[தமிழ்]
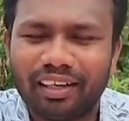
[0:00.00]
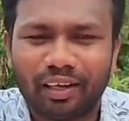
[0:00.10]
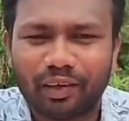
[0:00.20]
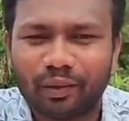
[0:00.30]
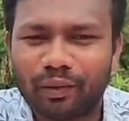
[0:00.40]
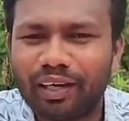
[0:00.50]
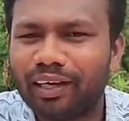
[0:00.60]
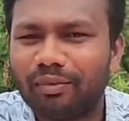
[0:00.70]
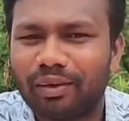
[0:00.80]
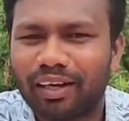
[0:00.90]
அதோடய
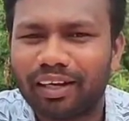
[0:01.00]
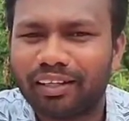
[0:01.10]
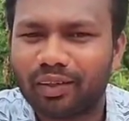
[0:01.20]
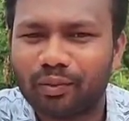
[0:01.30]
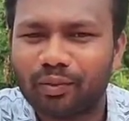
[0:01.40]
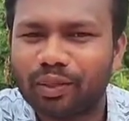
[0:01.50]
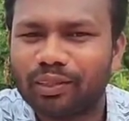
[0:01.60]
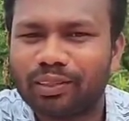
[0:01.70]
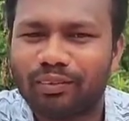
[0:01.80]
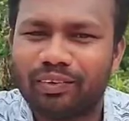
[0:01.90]
குணங்கள் மாறாது அதோடய
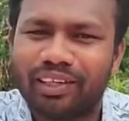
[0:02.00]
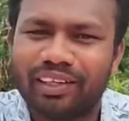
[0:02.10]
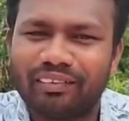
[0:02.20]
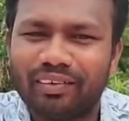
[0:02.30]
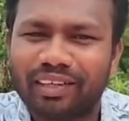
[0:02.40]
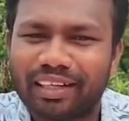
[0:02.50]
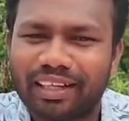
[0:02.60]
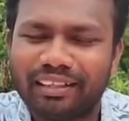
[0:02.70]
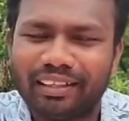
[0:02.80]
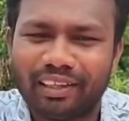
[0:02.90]
மூடத்தனம் விலகவே
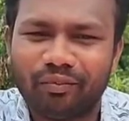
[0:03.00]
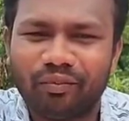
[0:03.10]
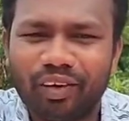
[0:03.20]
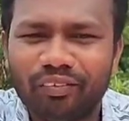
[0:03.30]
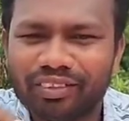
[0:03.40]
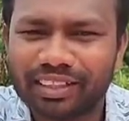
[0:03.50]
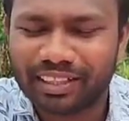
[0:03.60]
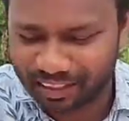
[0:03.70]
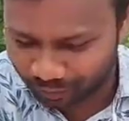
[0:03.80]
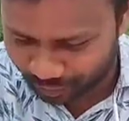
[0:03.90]
விலகாது எவ்வளவு
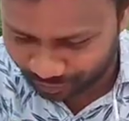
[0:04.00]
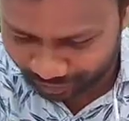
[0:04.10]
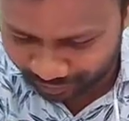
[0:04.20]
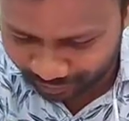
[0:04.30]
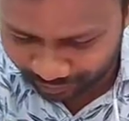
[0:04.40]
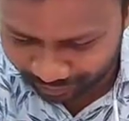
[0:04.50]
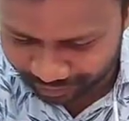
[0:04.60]
செய்திகளை கொடுத்தாலும்